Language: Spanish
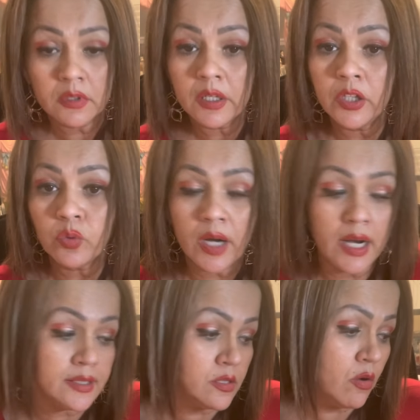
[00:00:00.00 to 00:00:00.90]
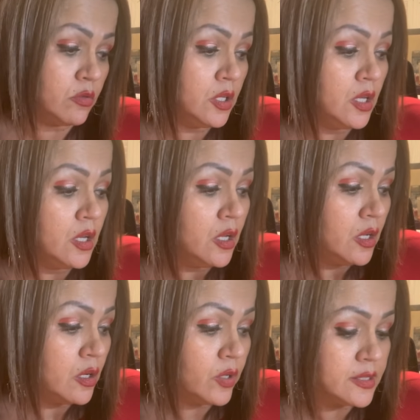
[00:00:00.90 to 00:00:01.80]
en tu relación.
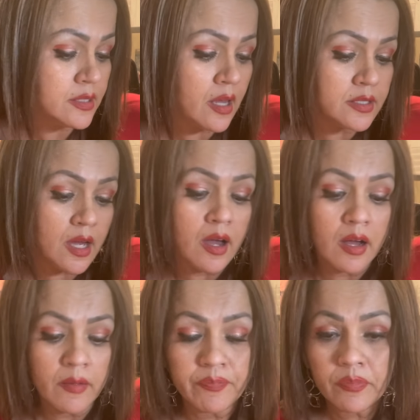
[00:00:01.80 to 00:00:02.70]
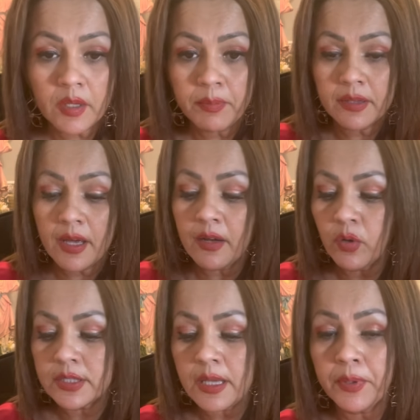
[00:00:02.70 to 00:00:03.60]
Lo que está ya, ¿verdad? Lo
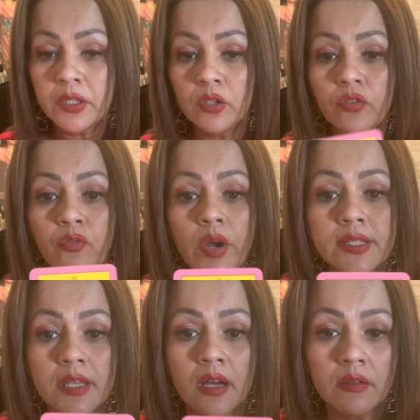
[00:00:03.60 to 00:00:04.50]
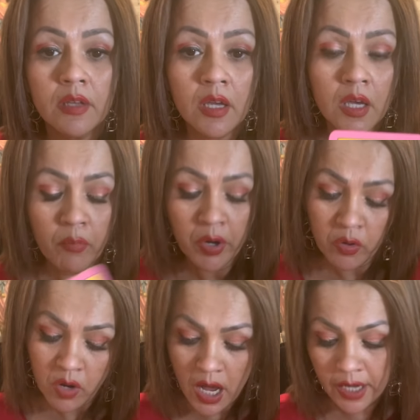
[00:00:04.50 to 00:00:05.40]
que está perdiendo fuerza bueno,
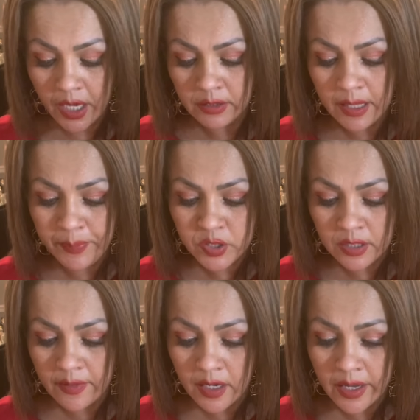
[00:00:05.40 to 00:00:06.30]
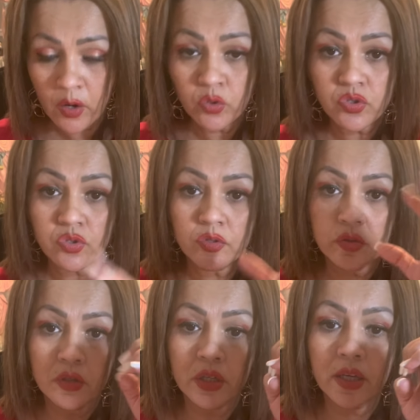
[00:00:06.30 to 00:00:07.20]
aquí hay una persona de lejos
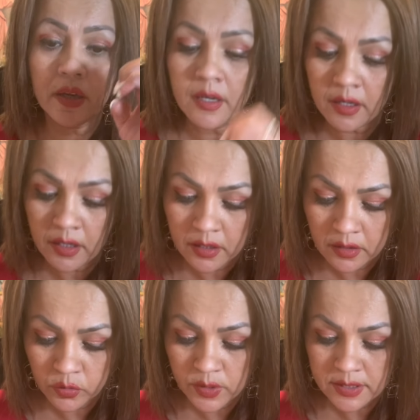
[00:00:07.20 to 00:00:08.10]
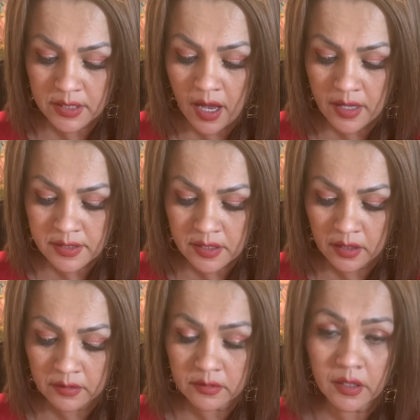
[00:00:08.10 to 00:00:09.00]
que tú estás
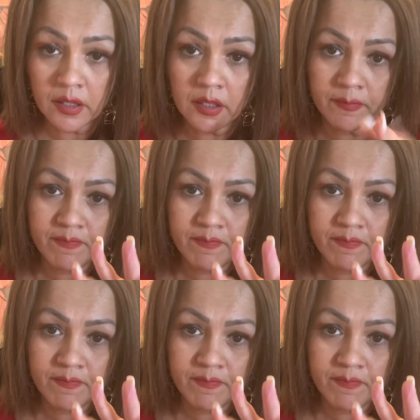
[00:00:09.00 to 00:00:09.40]
entre,